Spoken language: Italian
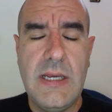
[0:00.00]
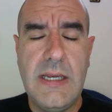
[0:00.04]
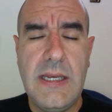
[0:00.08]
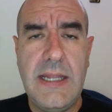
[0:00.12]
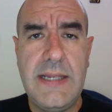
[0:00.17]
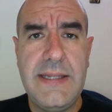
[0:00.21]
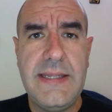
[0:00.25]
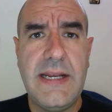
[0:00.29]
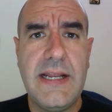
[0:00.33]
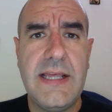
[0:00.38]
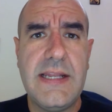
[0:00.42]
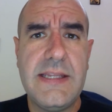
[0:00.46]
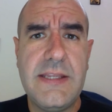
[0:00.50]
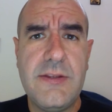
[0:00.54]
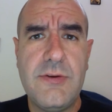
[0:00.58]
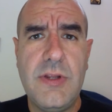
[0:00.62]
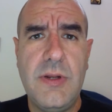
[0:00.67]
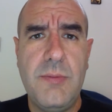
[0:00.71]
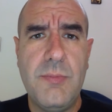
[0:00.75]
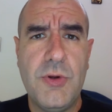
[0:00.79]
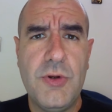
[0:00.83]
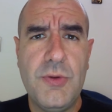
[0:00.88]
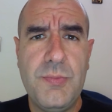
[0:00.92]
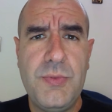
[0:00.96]
Andare a Dio
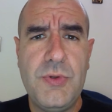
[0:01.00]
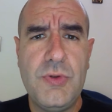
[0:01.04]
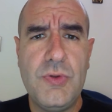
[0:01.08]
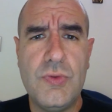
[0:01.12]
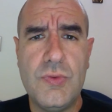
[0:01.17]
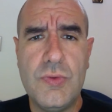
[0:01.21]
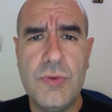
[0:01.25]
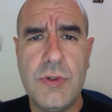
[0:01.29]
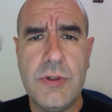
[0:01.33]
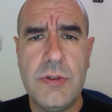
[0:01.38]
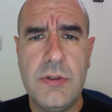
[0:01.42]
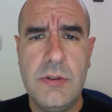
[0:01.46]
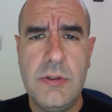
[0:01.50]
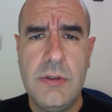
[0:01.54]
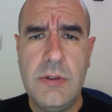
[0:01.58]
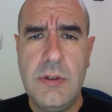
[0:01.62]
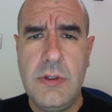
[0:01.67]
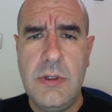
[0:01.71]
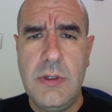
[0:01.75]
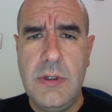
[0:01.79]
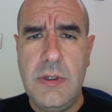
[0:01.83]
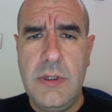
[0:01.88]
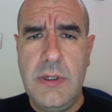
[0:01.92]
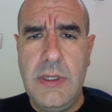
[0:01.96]
nel modo più duro
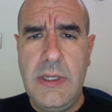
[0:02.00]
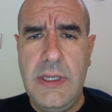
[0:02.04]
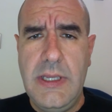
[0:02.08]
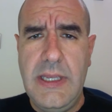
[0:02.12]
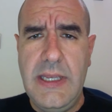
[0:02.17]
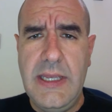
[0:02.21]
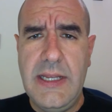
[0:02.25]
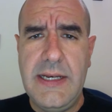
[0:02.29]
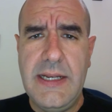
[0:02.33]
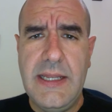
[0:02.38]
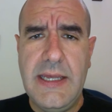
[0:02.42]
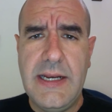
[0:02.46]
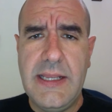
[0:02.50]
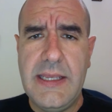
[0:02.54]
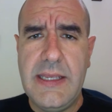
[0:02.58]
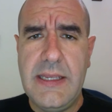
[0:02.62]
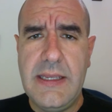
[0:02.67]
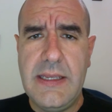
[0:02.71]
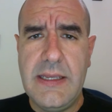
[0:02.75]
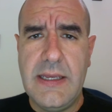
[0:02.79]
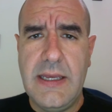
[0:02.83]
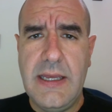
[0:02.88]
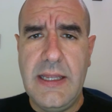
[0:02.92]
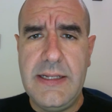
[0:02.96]
e
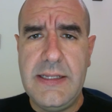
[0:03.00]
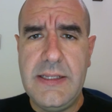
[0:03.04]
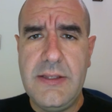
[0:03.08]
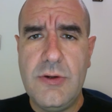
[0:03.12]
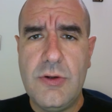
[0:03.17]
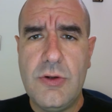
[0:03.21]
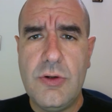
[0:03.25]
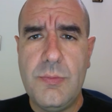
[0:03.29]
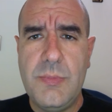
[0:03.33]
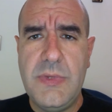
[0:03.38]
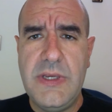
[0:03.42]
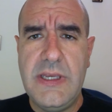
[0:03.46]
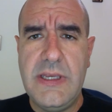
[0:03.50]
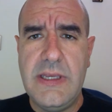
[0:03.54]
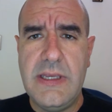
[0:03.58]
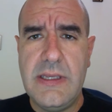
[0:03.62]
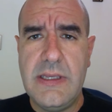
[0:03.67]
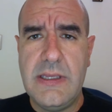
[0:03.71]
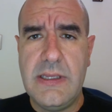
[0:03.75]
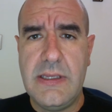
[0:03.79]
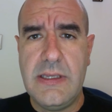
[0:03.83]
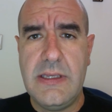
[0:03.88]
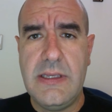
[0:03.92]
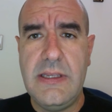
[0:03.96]
andare a Dio
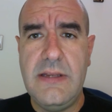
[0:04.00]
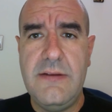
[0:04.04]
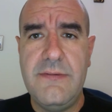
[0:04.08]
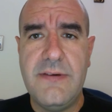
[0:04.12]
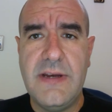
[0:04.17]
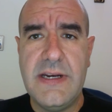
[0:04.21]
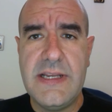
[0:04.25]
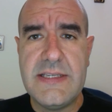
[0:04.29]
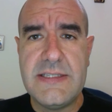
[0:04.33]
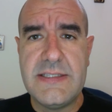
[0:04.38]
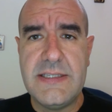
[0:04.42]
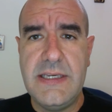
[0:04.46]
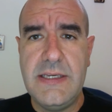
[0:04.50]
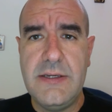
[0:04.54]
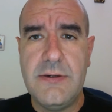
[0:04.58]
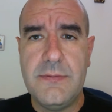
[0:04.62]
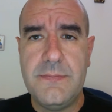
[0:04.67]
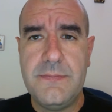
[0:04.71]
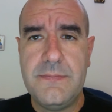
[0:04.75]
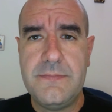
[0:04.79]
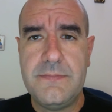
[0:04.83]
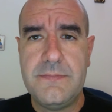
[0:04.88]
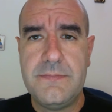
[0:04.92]
come il fariseo,